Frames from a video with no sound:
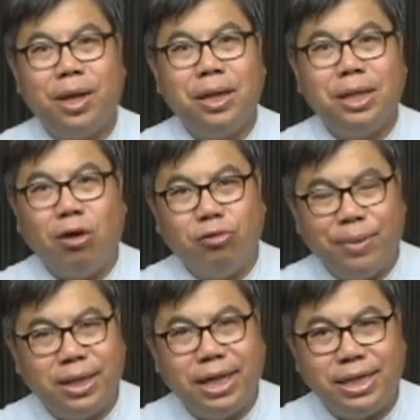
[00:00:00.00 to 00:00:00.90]
那我
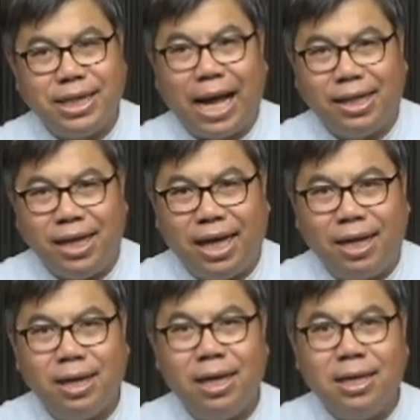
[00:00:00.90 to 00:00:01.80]
们可以查
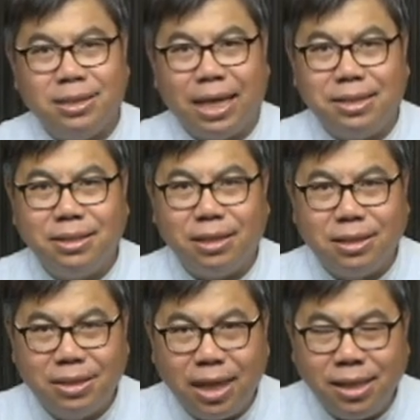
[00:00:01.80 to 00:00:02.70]
验谁是
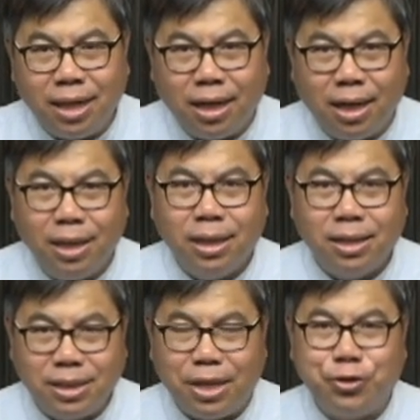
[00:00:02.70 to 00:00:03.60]
真的
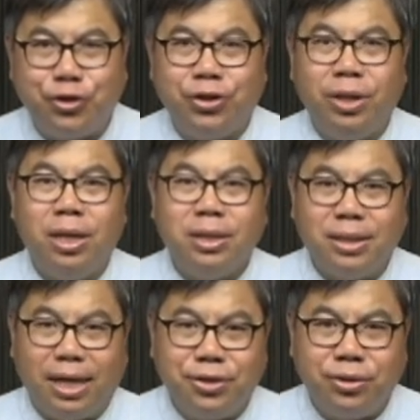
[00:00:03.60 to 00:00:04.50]
先知，
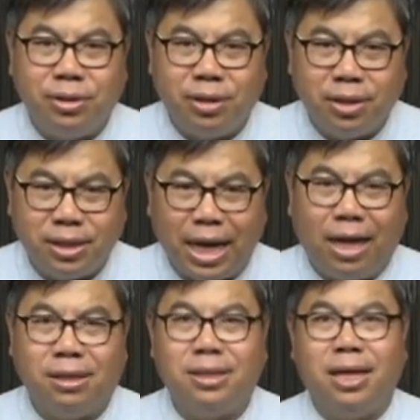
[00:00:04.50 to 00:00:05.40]
谁是
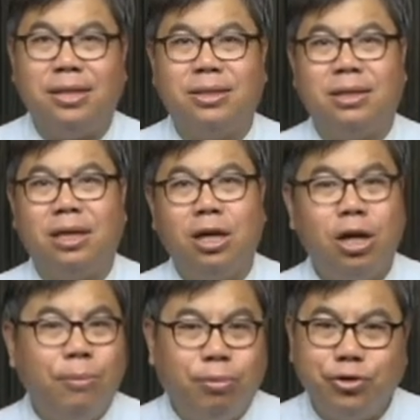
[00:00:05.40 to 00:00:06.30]
假的先知，
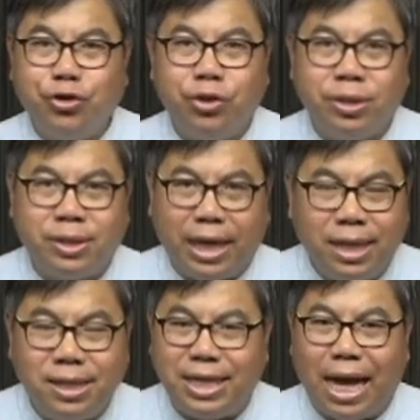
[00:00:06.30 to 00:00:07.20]
不是
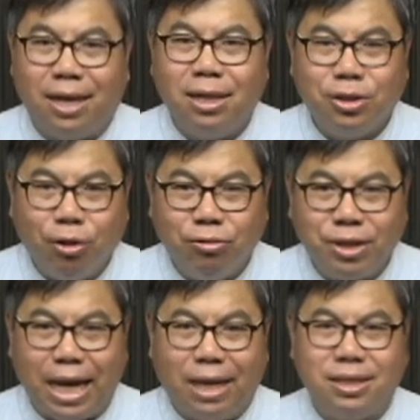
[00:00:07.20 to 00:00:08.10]
谁讲。都
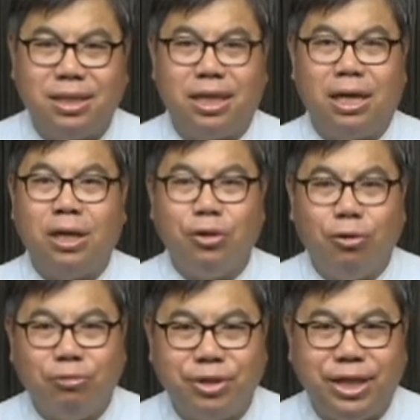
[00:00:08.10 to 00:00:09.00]
相信，
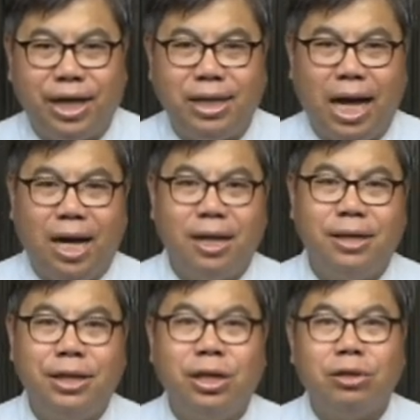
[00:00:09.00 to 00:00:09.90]
都接纳，
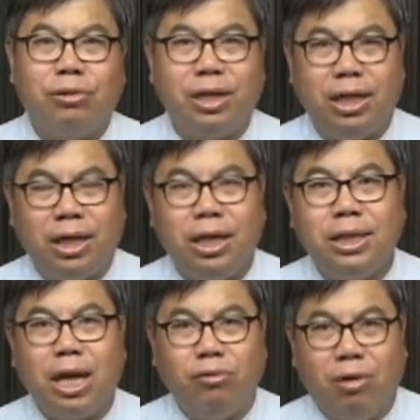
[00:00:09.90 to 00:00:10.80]
所以
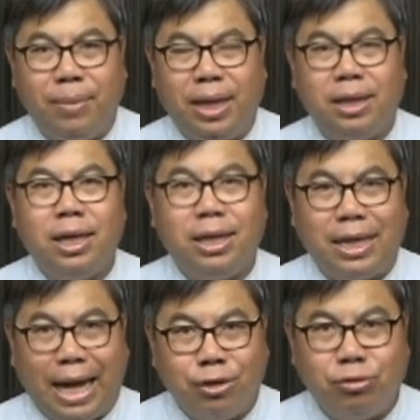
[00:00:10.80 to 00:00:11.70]
那我们
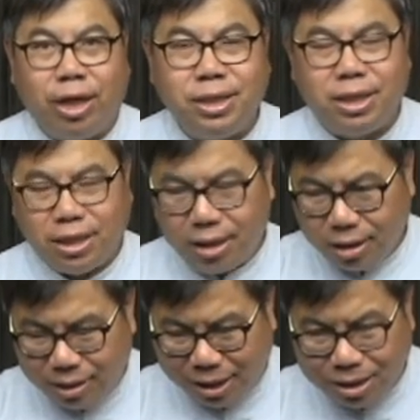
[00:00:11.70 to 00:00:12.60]
来学习
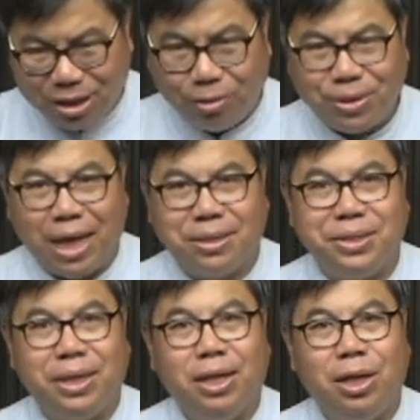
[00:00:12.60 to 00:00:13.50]
灵巧相
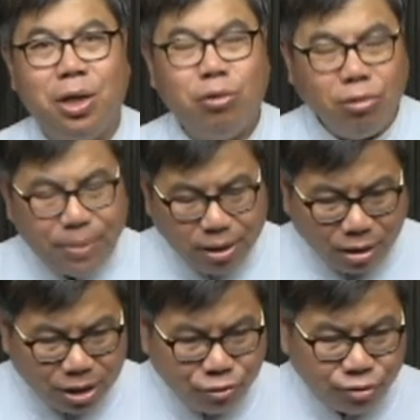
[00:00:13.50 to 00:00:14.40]
蛇。我们
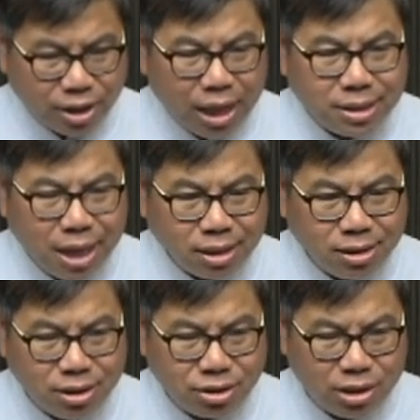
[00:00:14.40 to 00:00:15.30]
当然悬良象
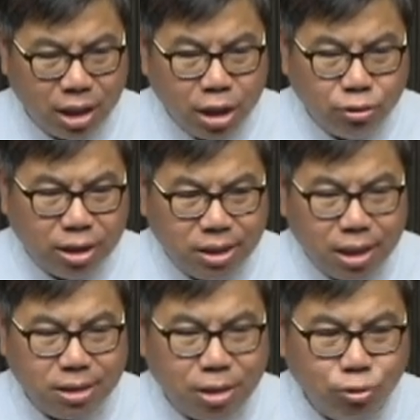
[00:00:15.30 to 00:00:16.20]
鸽子，对
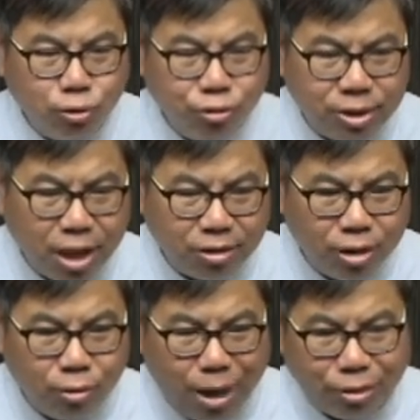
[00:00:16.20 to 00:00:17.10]
真正出于上
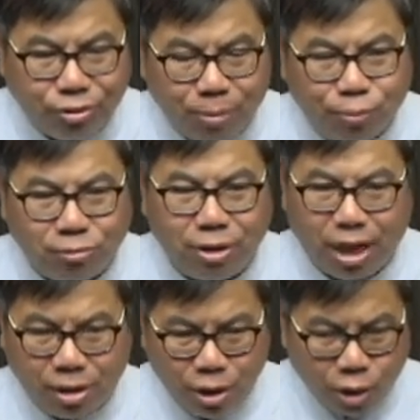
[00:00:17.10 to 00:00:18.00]
帝话语的仆
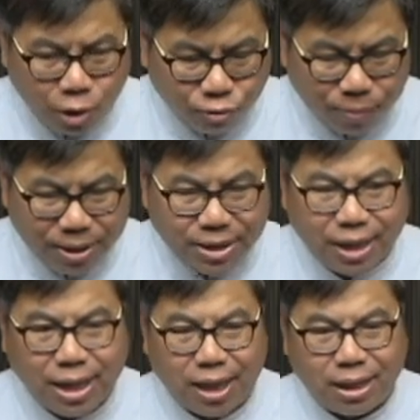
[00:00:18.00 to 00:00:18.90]
人，我们
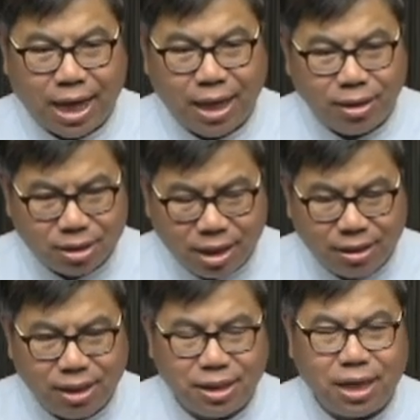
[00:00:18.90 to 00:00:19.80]
接纳他，
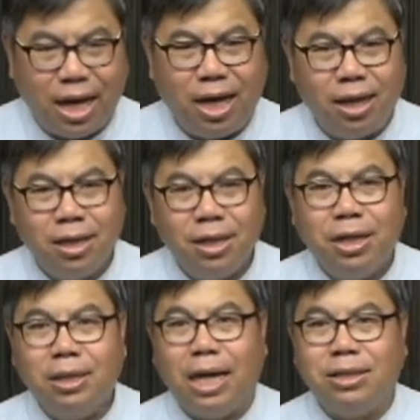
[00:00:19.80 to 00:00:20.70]
肯定他。
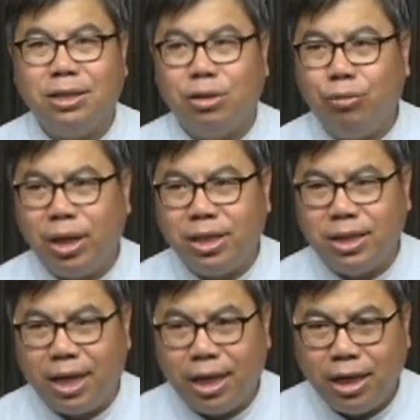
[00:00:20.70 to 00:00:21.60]
但是对一
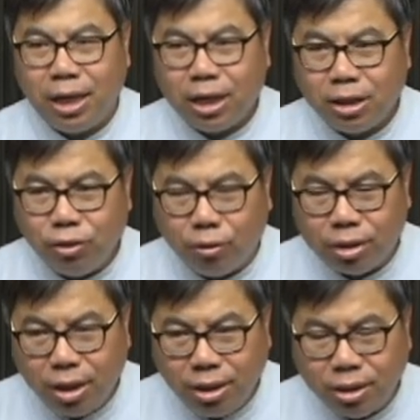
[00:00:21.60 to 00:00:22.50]
些有
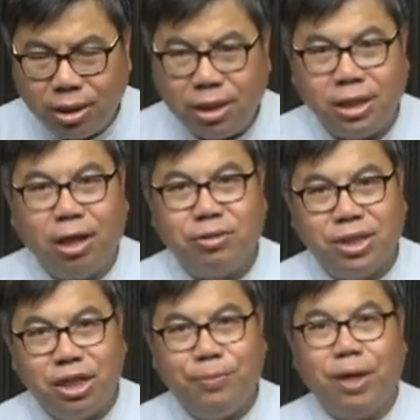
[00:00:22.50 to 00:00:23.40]
恶意要
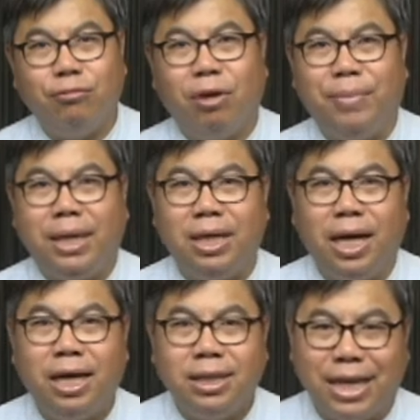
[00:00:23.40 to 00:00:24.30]
欺骗我们
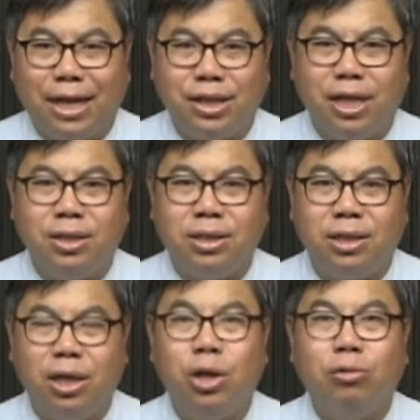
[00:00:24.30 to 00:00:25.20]
的假先
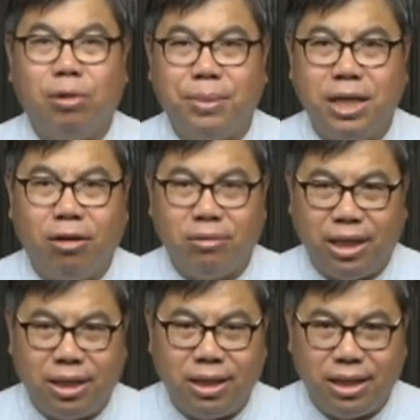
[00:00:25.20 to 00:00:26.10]
知，我们要
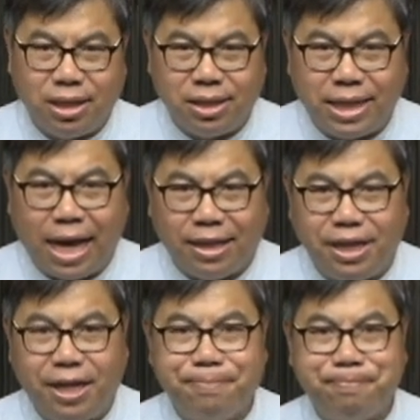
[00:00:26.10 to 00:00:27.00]
邻里的查
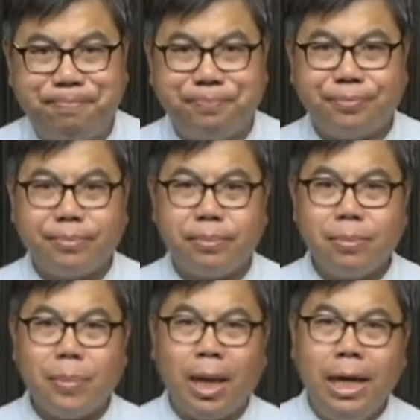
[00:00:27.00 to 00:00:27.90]
验。
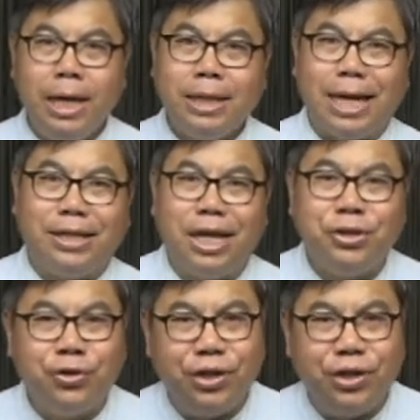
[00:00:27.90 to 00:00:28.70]
假先知